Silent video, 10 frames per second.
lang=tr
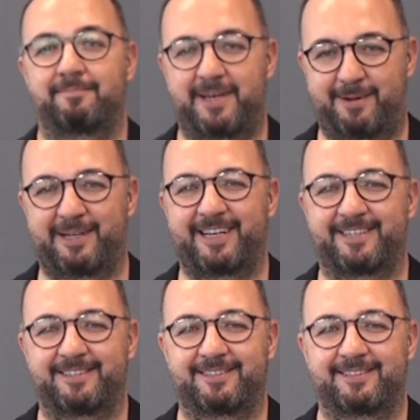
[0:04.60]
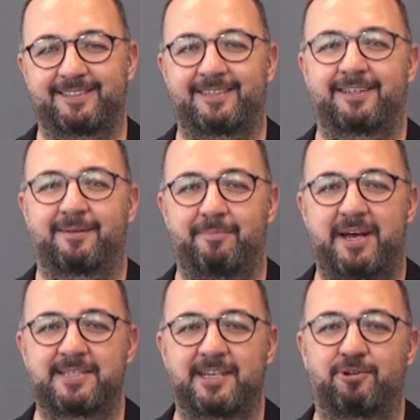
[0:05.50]
Merhabalar.
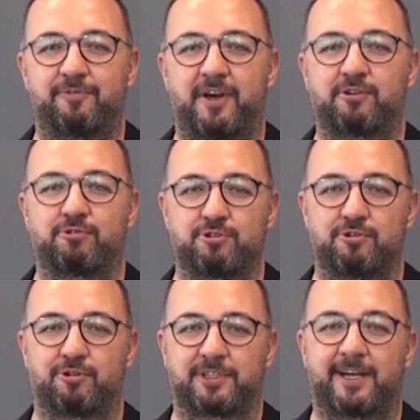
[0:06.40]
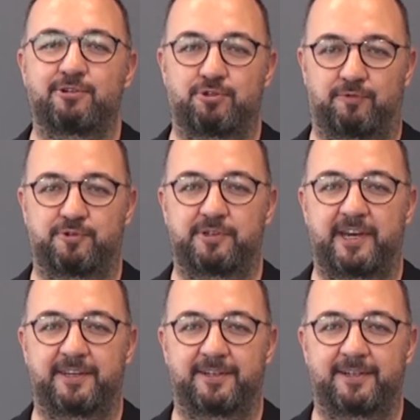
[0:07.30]
Ben Securify kurucu ortağı Yusuf
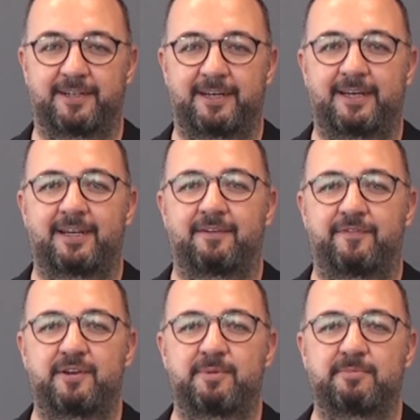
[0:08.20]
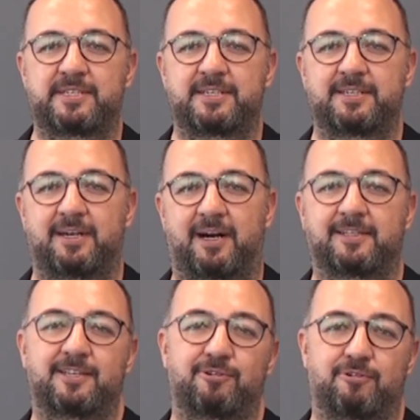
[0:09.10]
Uzunay. Firmamızı
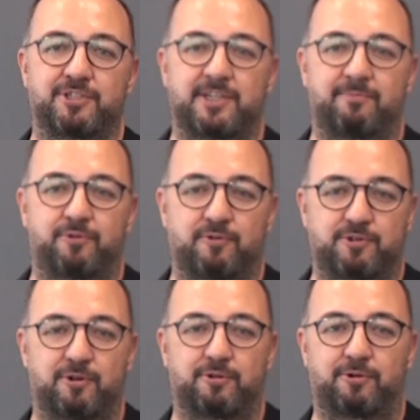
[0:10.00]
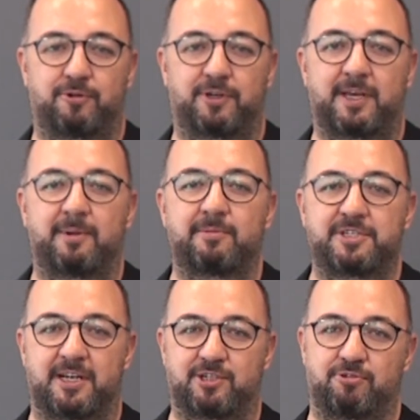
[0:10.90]
6 yıl önce Profesör Doktor Kemal
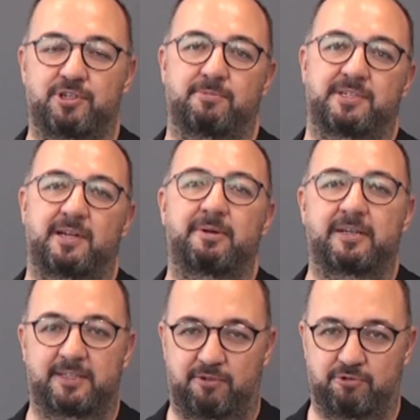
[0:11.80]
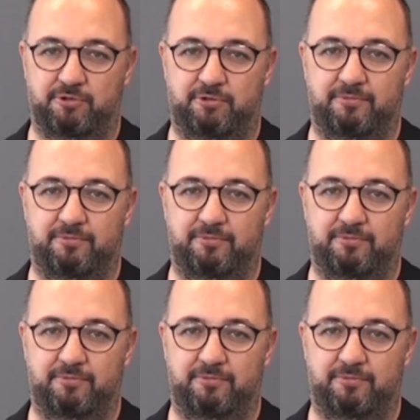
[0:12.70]
Bıçakçı hocamız ile birlikte kurduk.